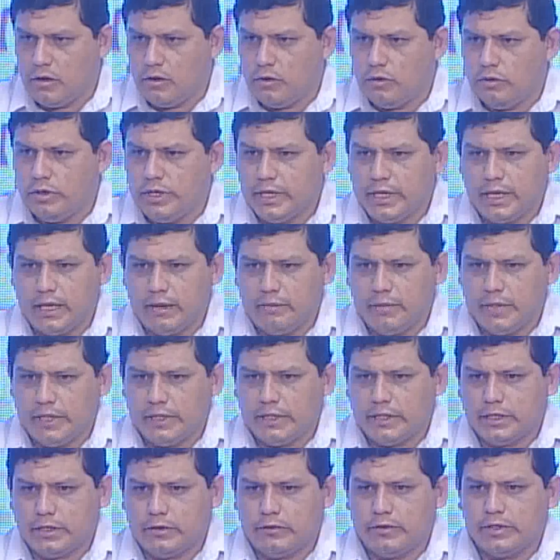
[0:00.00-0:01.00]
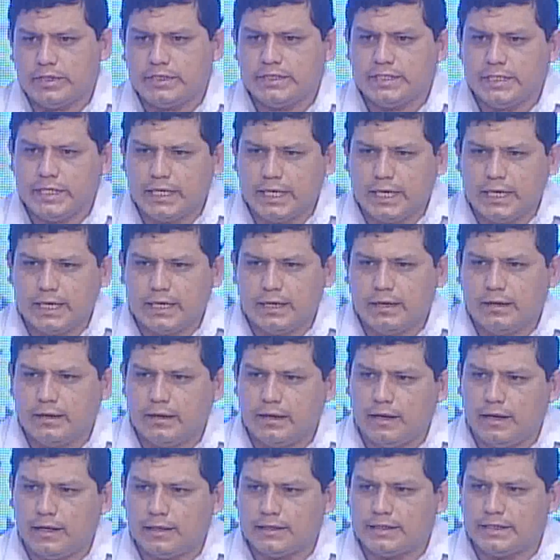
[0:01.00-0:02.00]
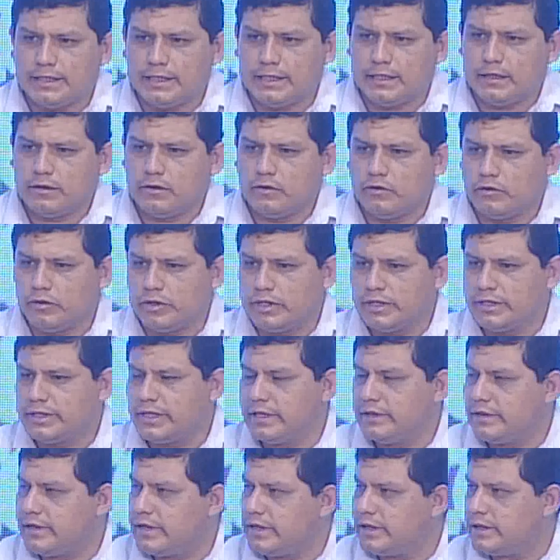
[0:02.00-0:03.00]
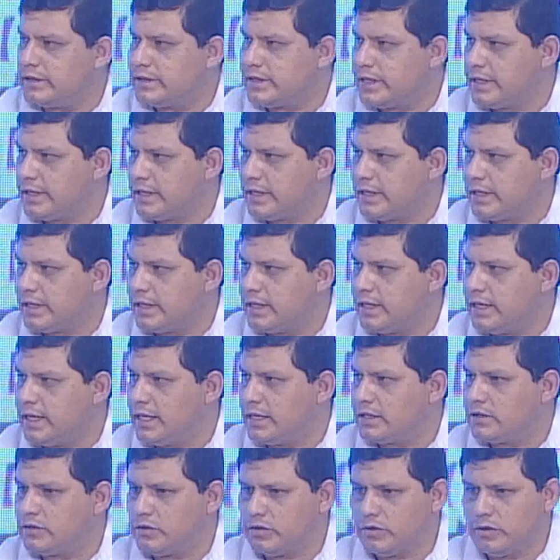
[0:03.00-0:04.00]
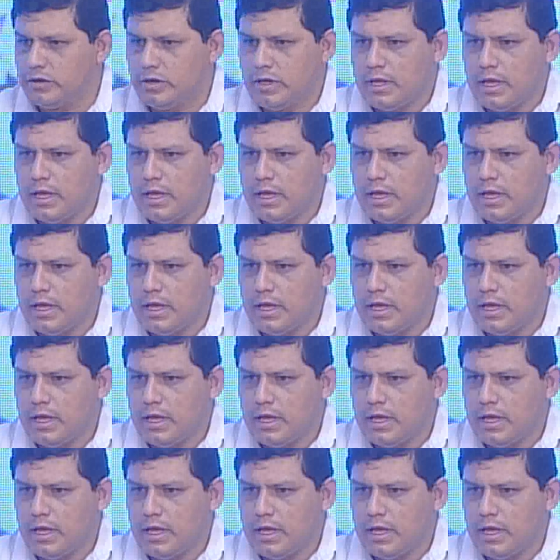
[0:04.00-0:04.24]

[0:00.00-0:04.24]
Únicamente no es llegar a ser un intendente electo.